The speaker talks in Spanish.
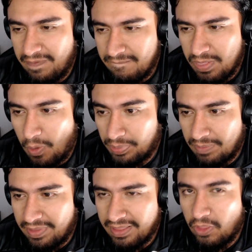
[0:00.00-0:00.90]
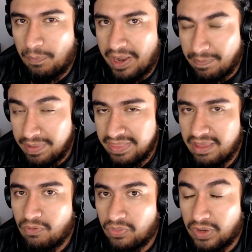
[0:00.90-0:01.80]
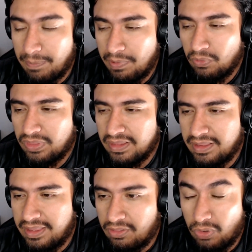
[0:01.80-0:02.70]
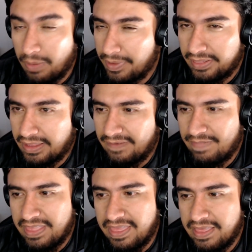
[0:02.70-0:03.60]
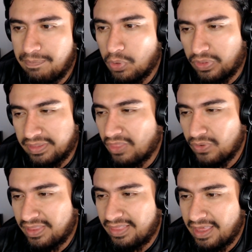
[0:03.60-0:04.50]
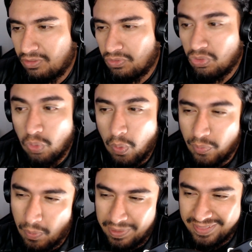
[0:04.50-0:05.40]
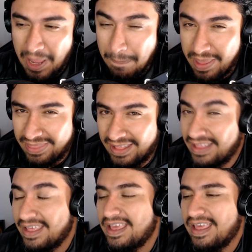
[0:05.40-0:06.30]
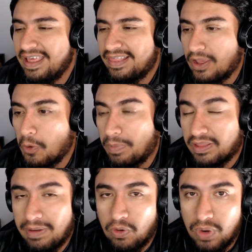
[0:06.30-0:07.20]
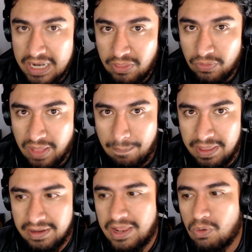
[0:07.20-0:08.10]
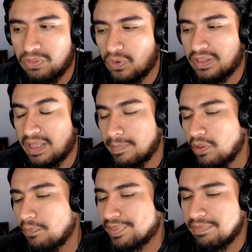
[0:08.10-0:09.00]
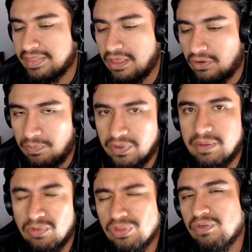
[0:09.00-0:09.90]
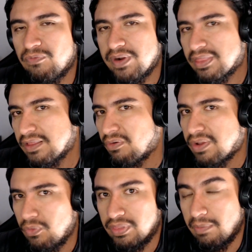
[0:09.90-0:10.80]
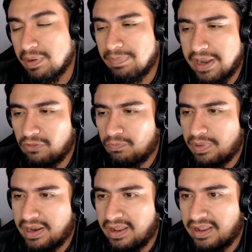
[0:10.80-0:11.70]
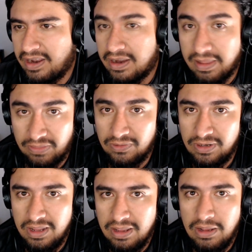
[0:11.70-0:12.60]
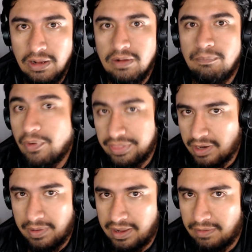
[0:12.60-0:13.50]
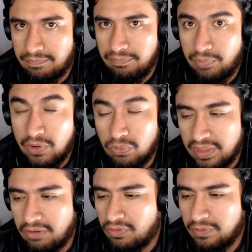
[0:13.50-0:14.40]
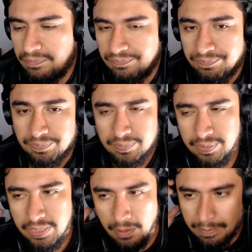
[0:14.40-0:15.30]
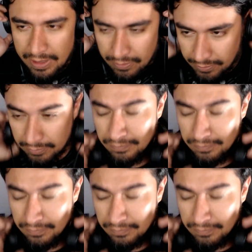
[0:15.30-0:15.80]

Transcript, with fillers: optimizado para Nvidia en cuanto a GPUs y solamente y procesadores y sea esos dos o cuando hablan de AMD sea compatible con Radeon también en cuanto al tema optimizado, ¿no? Porque muchos softwares, aunque no están preparados para Radeon, pueden trabajar, pueden usarlo, ¿no? Pero